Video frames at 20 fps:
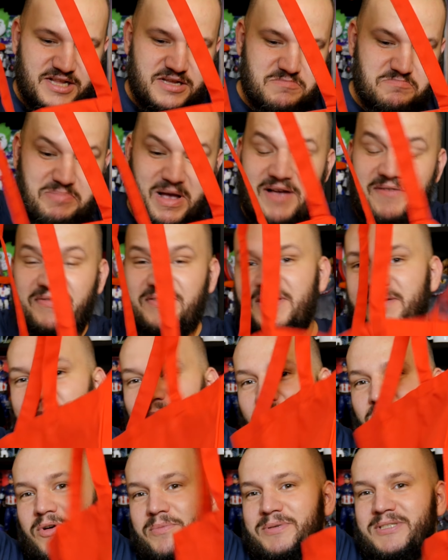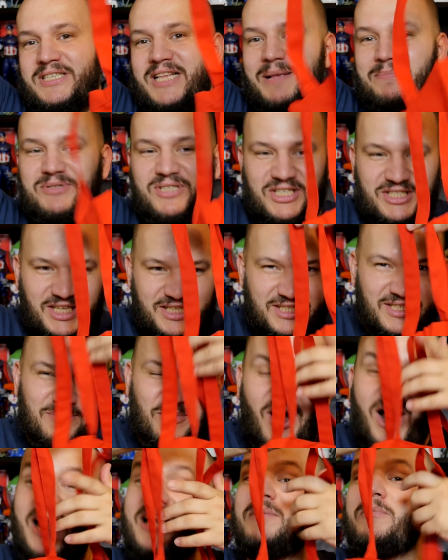Pewnie mogło być lepsze rzeczy,
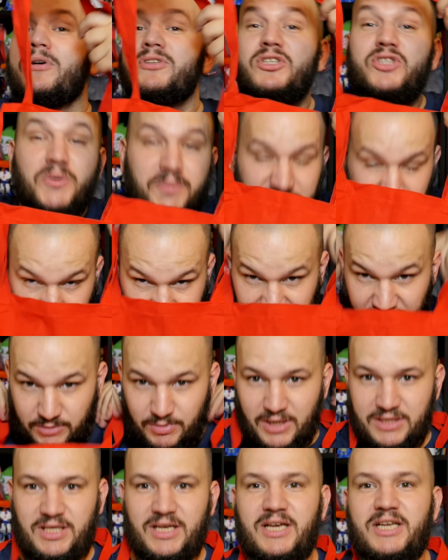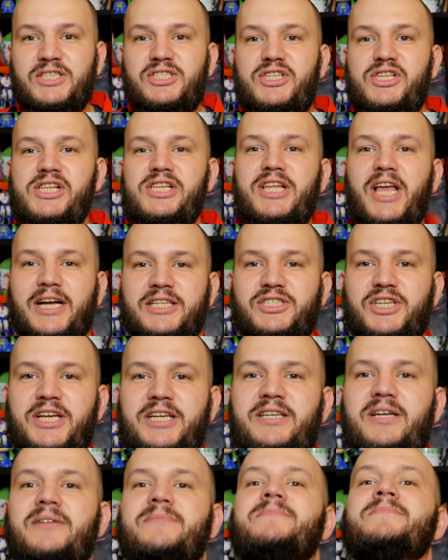ale może to być na przykład
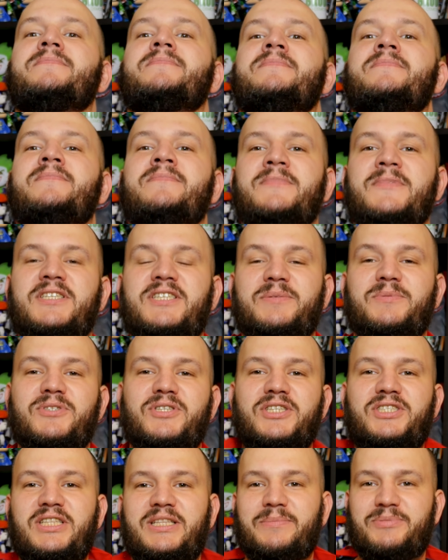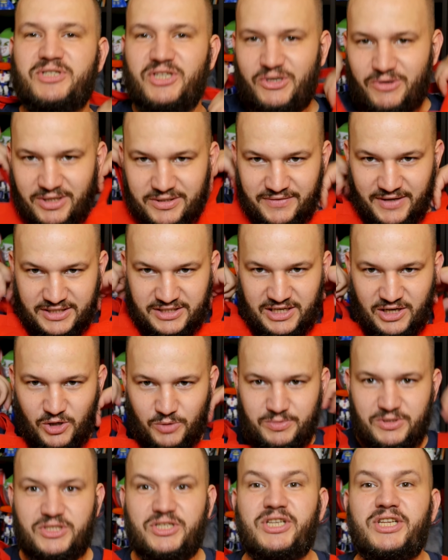śliniaczek. Że możecie na przykład, wiecie,
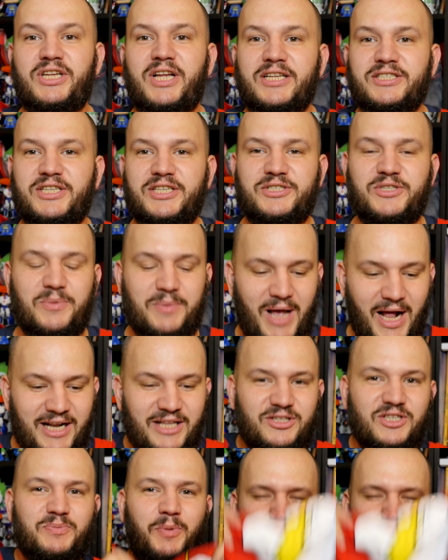robić śliniaczek sobie, ale to jest po